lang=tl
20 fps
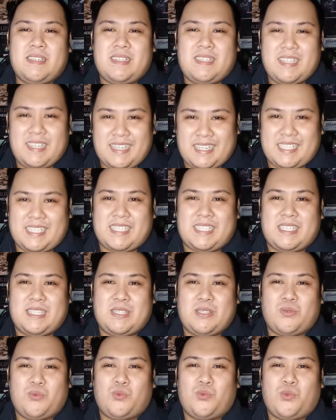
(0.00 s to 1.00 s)
Yes,
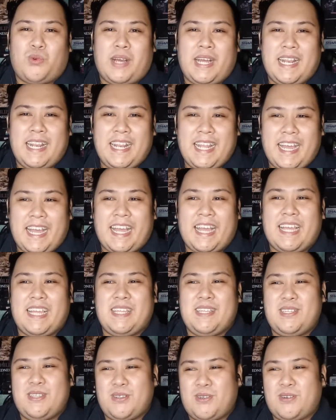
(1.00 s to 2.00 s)
wala
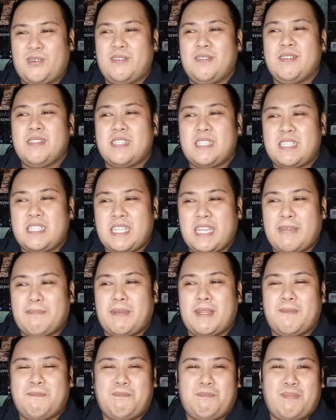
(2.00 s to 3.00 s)
yung 7
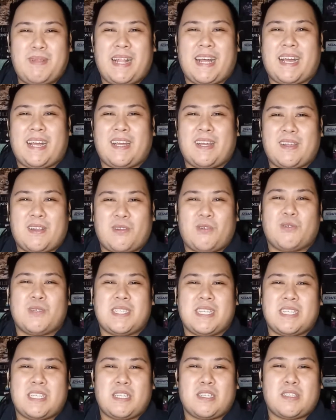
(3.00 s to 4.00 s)
Black
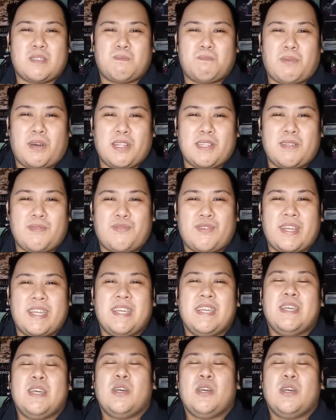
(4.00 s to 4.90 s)
Roses sa Spotify.